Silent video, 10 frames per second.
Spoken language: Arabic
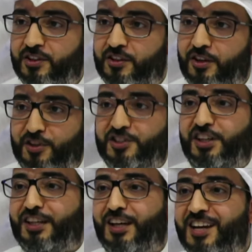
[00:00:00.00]
هناك
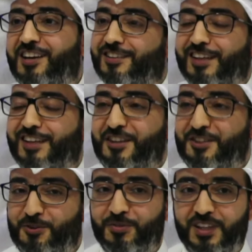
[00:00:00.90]
مرجعيه
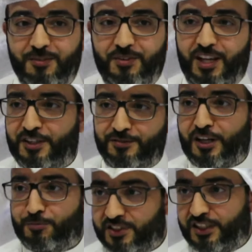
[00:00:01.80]
تقيدكم؟ بالعكس في هناك
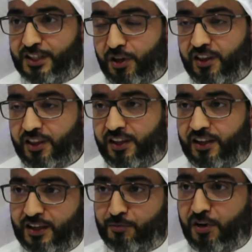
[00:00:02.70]
مرجعيه واضحه اللي هي
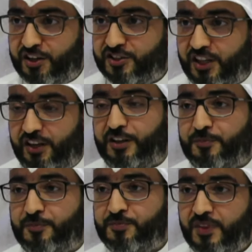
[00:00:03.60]
المعايير الشرعيه.
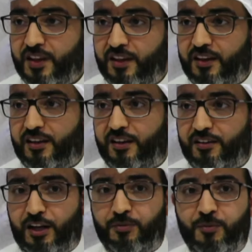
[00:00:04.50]
آه،
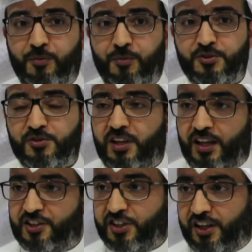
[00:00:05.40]
يعني ما يجوز للهيئه
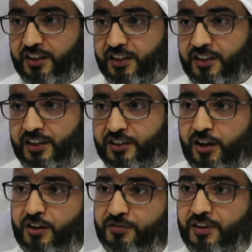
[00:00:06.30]
الشرعيه ان
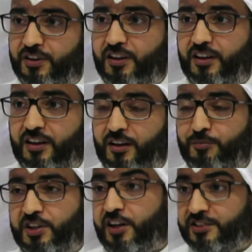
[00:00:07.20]
تخالف
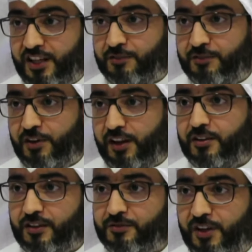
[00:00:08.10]
المعيار الشرعي
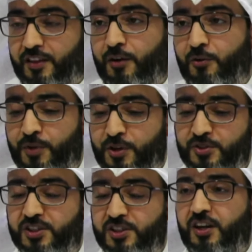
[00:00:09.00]
آه، فرضا او ما يجوز
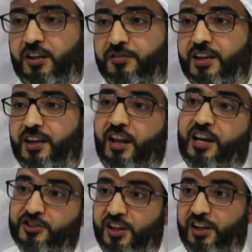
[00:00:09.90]
تخالف الهيئه
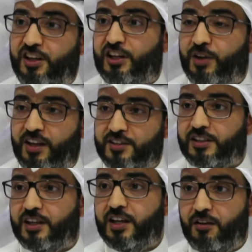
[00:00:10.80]
الشرعيه المركزيه.
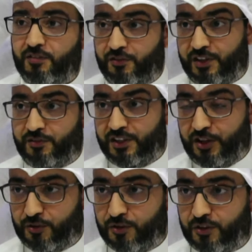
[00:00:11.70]
في هناك
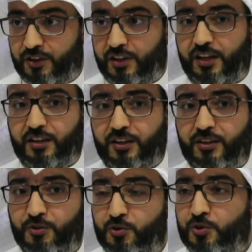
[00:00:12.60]
يعني
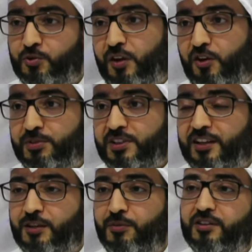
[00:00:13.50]
قيود وضوابط
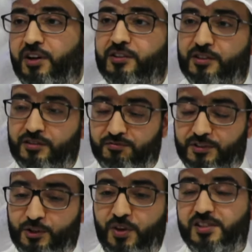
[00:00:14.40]
حتى ما
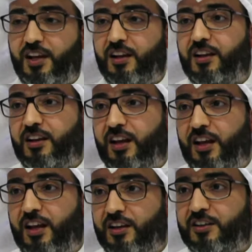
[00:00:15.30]
تتوسع
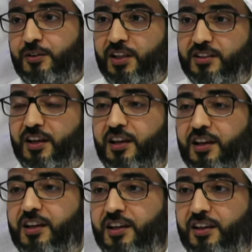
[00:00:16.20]
الهيئات او حتى
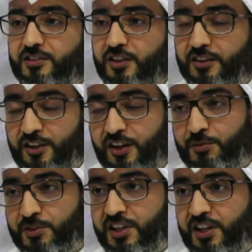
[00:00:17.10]
ادارات الرقابه
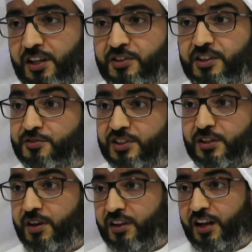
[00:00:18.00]
الشرعيه في تفسير
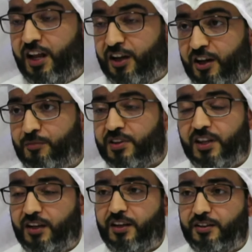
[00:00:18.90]
بعض الاحكام مثلا يعني.